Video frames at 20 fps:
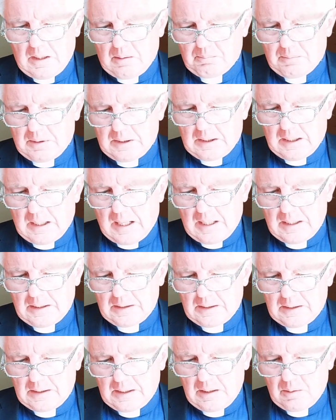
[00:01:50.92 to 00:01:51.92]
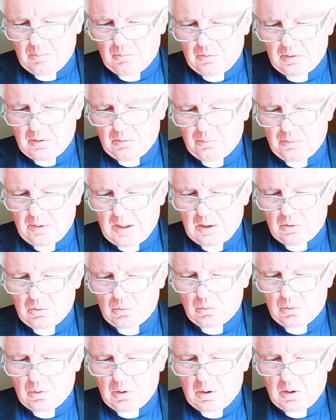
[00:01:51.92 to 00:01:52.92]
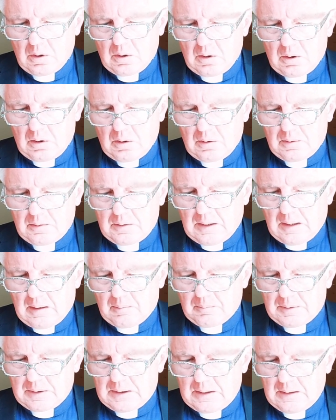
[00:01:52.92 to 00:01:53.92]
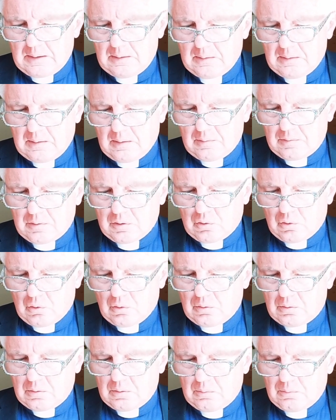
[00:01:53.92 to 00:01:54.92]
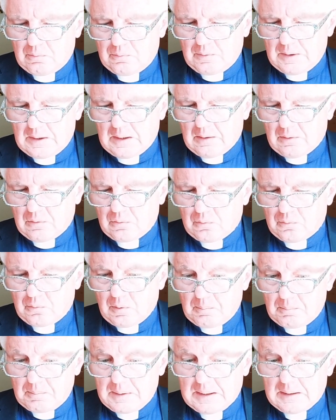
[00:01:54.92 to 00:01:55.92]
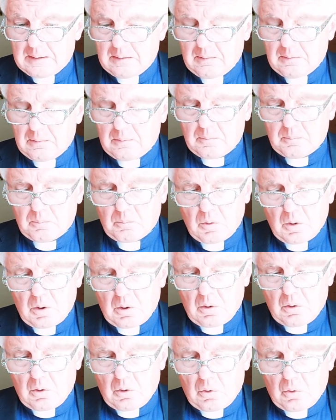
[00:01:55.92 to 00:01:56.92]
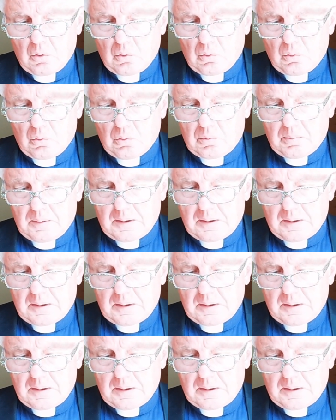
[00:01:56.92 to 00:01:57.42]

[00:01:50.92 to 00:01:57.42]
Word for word: haben eine reiche Lebenserfahrung, sie haben Kinder, sie könnten vieles vermitteln. Und